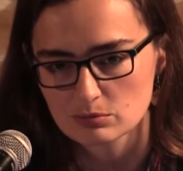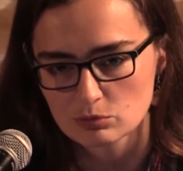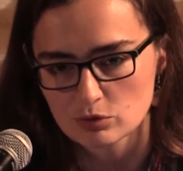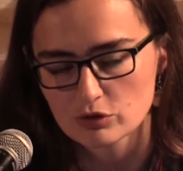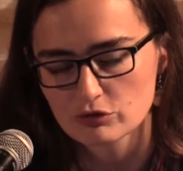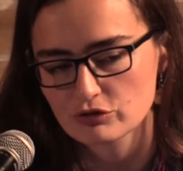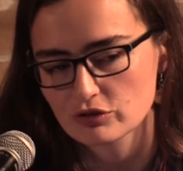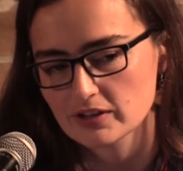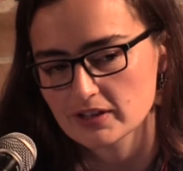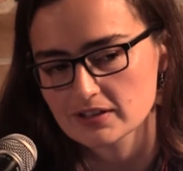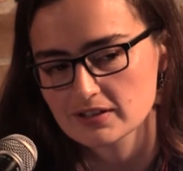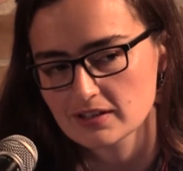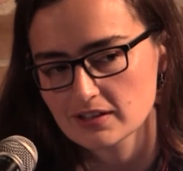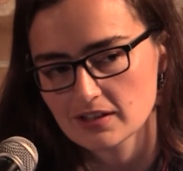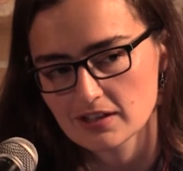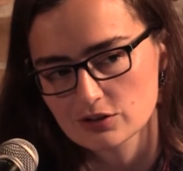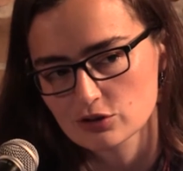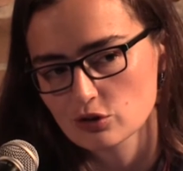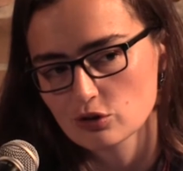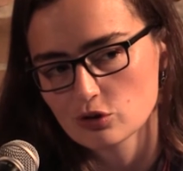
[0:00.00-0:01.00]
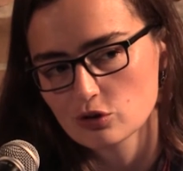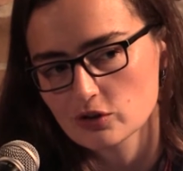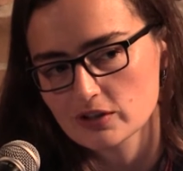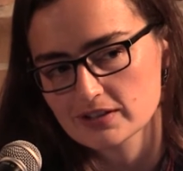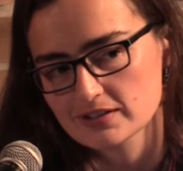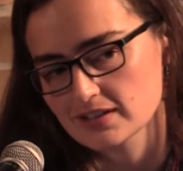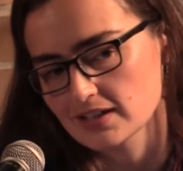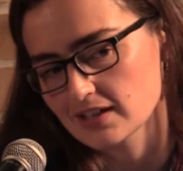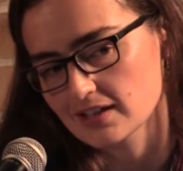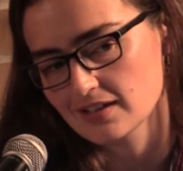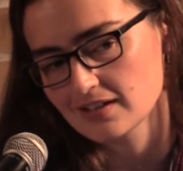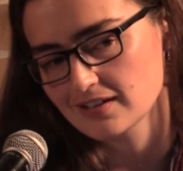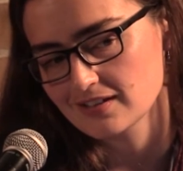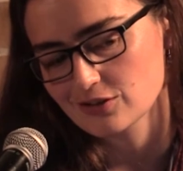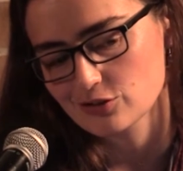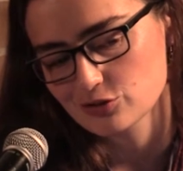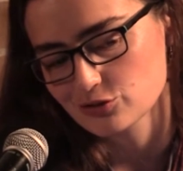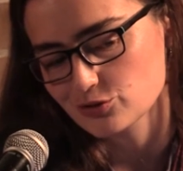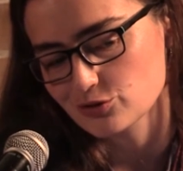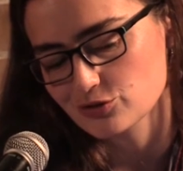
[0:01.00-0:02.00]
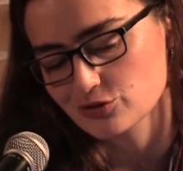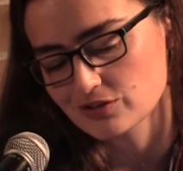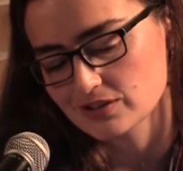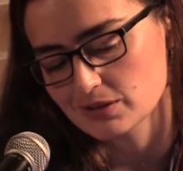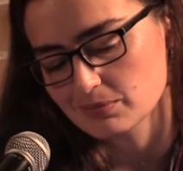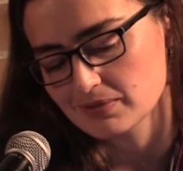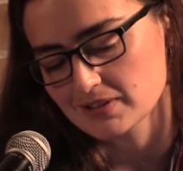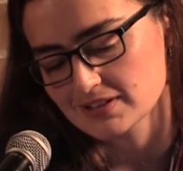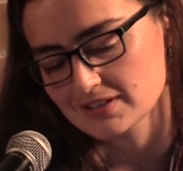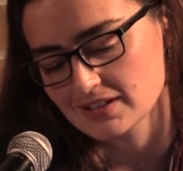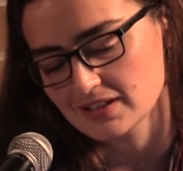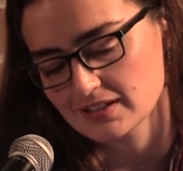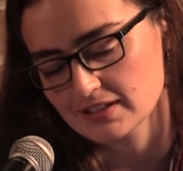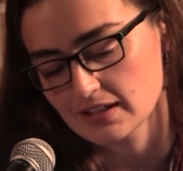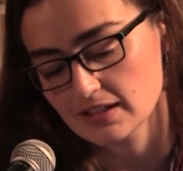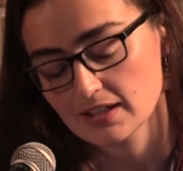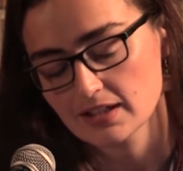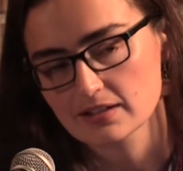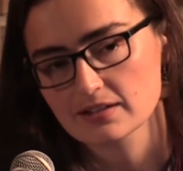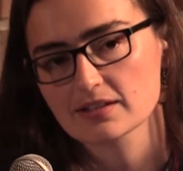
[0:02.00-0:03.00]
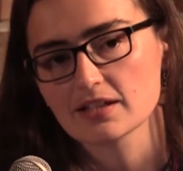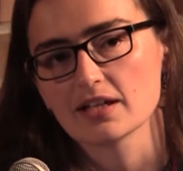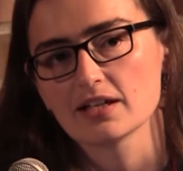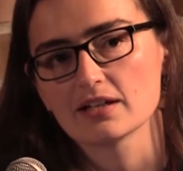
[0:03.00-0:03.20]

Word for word: muy fuerte a todo lo que se haga en construcción de paz de ahí en adelante.